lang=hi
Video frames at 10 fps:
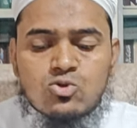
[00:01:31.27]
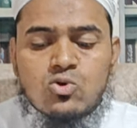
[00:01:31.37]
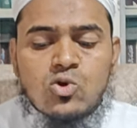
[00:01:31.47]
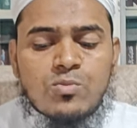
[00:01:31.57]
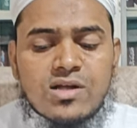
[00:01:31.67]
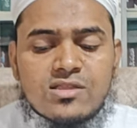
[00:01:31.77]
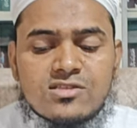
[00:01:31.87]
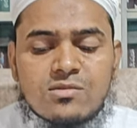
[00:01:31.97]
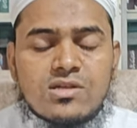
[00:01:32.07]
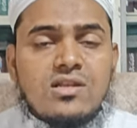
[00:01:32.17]
तो दोनों बातें
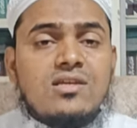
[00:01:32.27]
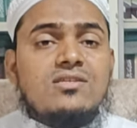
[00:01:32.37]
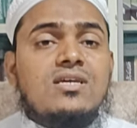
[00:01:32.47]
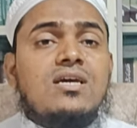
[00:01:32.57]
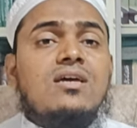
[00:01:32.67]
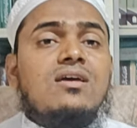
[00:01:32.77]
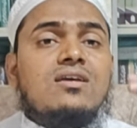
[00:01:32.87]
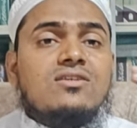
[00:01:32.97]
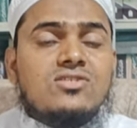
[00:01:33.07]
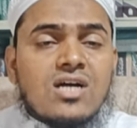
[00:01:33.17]
समझ लीजिए
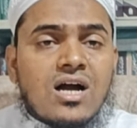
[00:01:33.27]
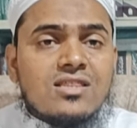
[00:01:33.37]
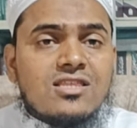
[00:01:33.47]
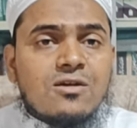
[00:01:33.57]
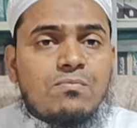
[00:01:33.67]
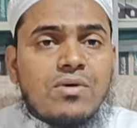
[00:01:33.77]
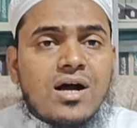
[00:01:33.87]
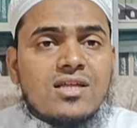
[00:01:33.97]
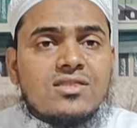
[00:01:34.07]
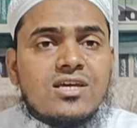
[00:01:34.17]
जहां तक
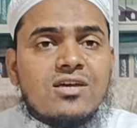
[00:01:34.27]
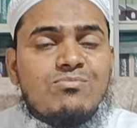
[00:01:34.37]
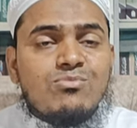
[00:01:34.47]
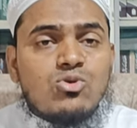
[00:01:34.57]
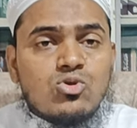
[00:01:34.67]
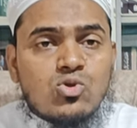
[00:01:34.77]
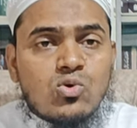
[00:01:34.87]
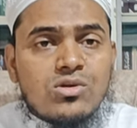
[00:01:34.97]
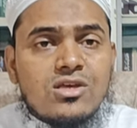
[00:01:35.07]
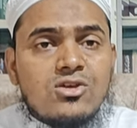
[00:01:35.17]
बात है
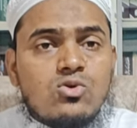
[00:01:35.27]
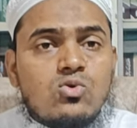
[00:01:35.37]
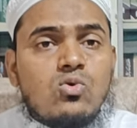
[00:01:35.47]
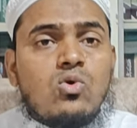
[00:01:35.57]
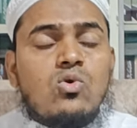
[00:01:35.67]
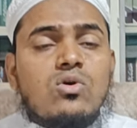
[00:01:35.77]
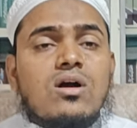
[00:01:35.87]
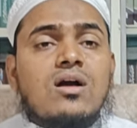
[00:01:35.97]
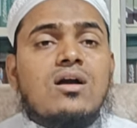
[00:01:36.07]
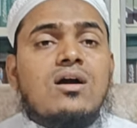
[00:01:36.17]
मुर्दों की रूहों
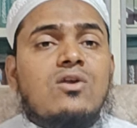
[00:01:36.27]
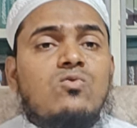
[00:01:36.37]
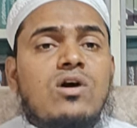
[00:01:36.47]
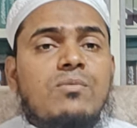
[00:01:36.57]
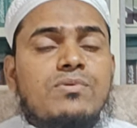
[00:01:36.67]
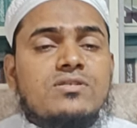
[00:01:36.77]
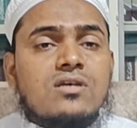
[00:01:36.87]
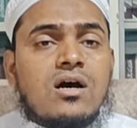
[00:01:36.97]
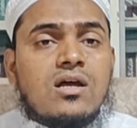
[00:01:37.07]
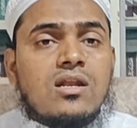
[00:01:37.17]
का घर वापस
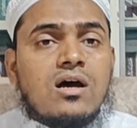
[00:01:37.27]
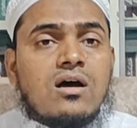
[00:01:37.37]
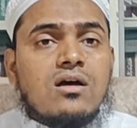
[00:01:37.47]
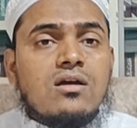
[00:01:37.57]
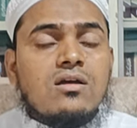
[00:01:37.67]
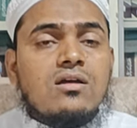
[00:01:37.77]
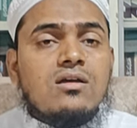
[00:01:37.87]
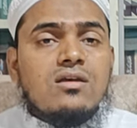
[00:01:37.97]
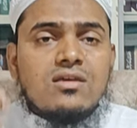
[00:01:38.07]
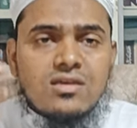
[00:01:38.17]
आना
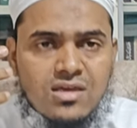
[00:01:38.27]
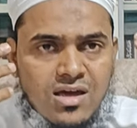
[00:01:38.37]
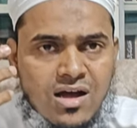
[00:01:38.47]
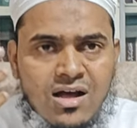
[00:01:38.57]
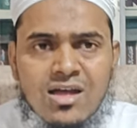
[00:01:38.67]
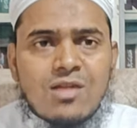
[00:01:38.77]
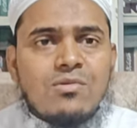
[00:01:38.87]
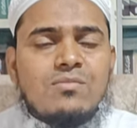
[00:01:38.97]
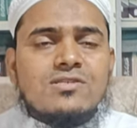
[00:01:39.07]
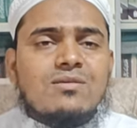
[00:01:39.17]
ये अकल
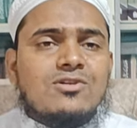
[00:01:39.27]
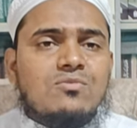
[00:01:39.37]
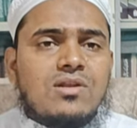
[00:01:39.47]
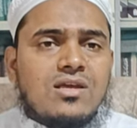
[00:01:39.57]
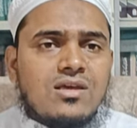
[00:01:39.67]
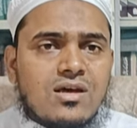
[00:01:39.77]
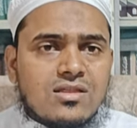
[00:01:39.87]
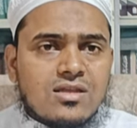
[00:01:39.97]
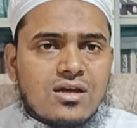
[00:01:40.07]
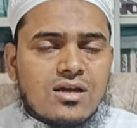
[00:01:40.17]
में भी समझ में नहीं
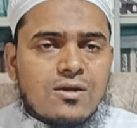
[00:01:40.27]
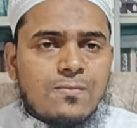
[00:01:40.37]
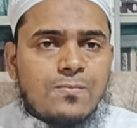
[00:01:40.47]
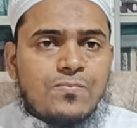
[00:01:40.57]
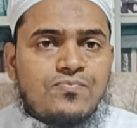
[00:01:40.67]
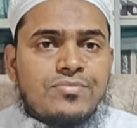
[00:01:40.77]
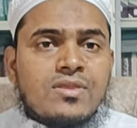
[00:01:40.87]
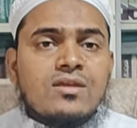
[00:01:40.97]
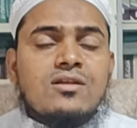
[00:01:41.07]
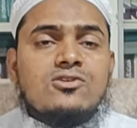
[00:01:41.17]
आता
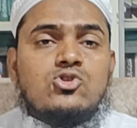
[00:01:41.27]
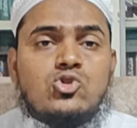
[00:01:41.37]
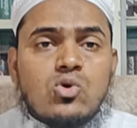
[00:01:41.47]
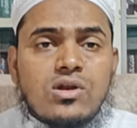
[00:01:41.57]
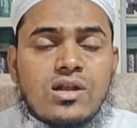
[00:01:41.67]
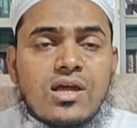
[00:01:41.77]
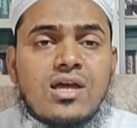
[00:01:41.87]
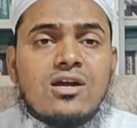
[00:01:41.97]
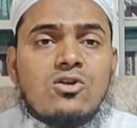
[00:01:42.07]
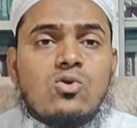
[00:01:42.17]
है जो
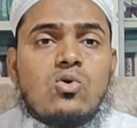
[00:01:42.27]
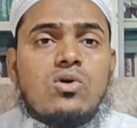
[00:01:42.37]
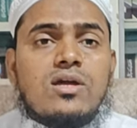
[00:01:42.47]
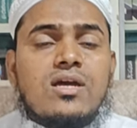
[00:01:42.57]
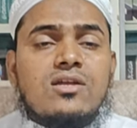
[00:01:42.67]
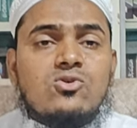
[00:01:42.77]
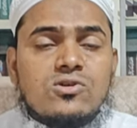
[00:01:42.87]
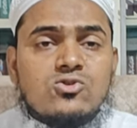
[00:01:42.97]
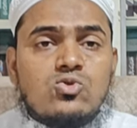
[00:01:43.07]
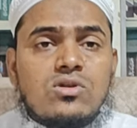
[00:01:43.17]
नेक लोग हैं जो
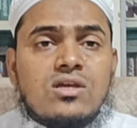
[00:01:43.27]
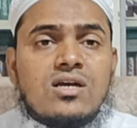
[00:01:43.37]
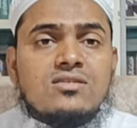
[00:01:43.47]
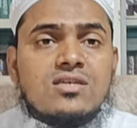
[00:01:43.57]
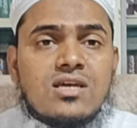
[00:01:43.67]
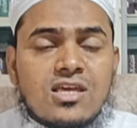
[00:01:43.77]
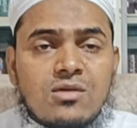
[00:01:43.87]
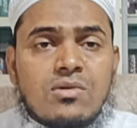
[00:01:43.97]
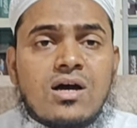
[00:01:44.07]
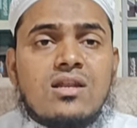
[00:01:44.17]
इस दुनिया से
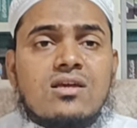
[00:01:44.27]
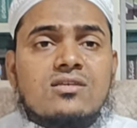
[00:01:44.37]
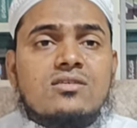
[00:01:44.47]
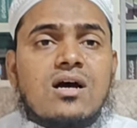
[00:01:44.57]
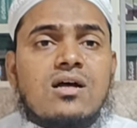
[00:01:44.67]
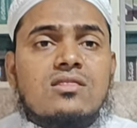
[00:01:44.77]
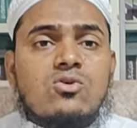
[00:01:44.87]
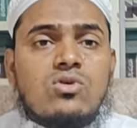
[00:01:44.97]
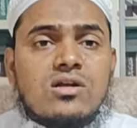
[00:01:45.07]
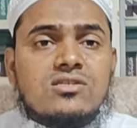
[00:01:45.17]
ईमान के साथ
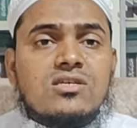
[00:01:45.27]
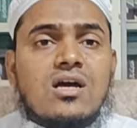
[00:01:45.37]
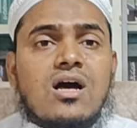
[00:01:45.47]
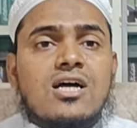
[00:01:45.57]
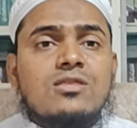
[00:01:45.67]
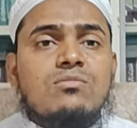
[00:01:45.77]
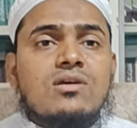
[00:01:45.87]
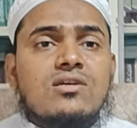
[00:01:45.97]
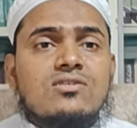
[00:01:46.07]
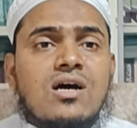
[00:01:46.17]
और अच्छे खात्मे
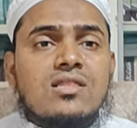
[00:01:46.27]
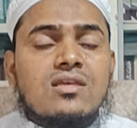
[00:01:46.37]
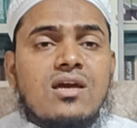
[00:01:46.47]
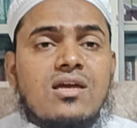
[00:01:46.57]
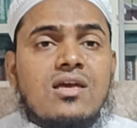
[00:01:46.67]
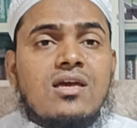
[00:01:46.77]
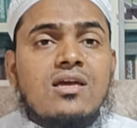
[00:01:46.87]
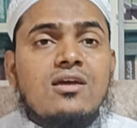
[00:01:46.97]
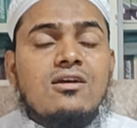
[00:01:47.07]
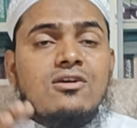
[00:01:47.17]
के साथ गए
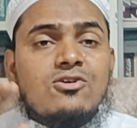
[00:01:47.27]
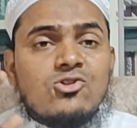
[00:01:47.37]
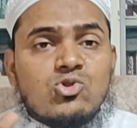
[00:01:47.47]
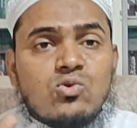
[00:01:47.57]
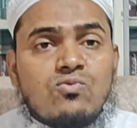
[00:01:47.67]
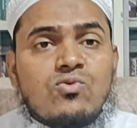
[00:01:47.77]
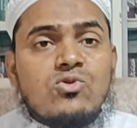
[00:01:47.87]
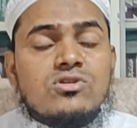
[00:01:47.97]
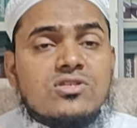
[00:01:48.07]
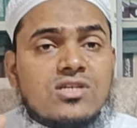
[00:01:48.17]
हैं तो
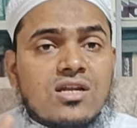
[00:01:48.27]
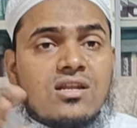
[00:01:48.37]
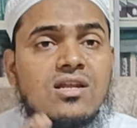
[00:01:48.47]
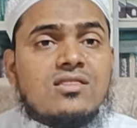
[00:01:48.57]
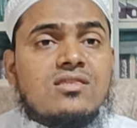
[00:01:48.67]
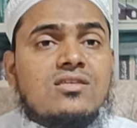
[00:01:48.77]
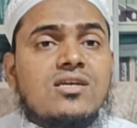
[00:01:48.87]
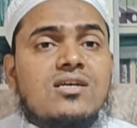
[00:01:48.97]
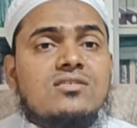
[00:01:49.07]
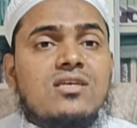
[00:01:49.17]
वो जन्नत
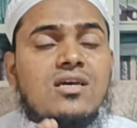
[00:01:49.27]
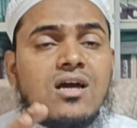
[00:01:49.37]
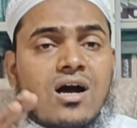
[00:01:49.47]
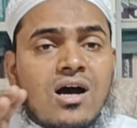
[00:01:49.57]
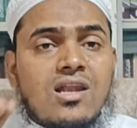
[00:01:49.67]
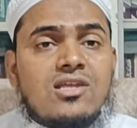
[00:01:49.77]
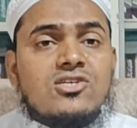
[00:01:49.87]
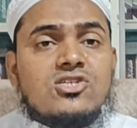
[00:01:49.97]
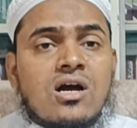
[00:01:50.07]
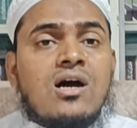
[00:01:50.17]
जैसे
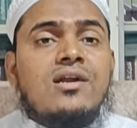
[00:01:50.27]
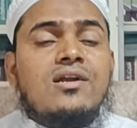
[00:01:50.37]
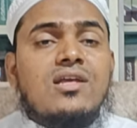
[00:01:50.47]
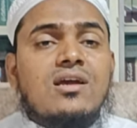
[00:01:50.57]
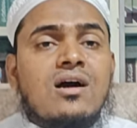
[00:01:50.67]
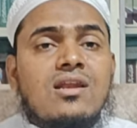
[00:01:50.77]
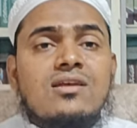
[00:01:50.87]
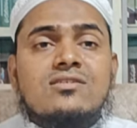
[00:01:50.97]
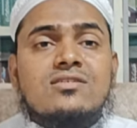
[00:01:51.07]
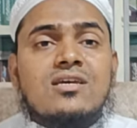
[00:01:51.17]
आलीशान
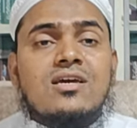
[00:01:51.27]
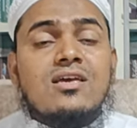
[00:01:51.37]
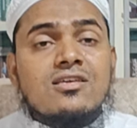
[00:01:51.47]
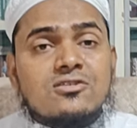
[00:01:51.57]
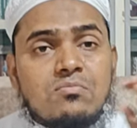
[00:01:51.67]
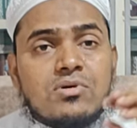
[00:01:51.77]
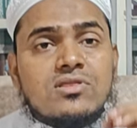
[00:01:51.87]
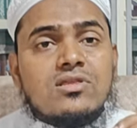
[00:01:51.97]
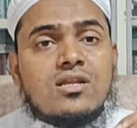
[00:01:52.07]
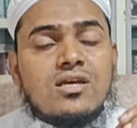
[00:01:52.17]
ठिकाने से इस
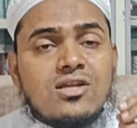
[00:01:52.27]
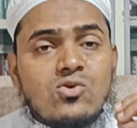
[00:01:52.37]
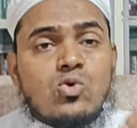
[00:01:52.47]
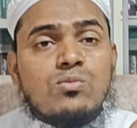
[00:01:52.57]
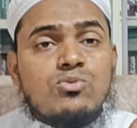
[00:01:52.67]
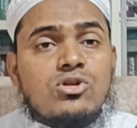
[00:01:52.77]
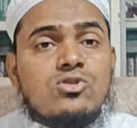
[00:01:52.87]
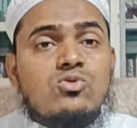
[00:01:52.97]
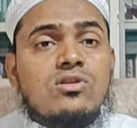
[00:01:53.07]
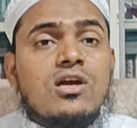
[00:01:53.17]
बदतरीन और बुरी
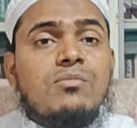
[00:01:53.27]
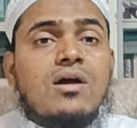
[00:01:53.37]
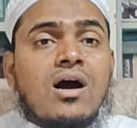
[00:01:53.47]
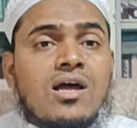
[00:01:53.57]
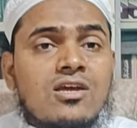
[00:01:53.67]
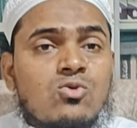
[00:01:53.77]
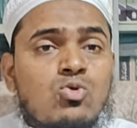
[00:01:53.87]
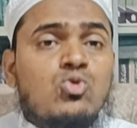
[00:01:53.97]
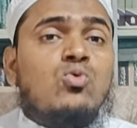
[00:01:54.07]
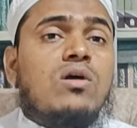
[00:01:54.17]
दुनिया में आने
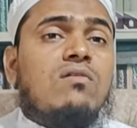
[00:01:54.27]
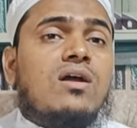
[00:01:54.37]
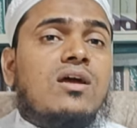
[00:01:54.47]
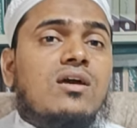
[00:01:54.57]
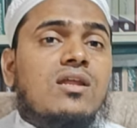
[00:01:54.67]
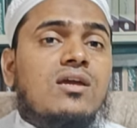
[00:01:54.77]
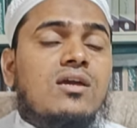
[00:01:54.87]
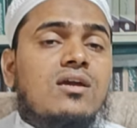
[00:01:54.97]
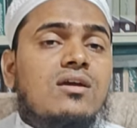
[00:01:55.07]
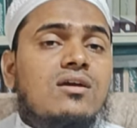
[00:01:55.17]
को क्यों गवारा
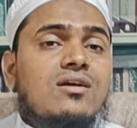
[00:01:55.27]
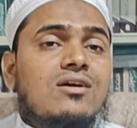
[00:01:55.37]
करेंगे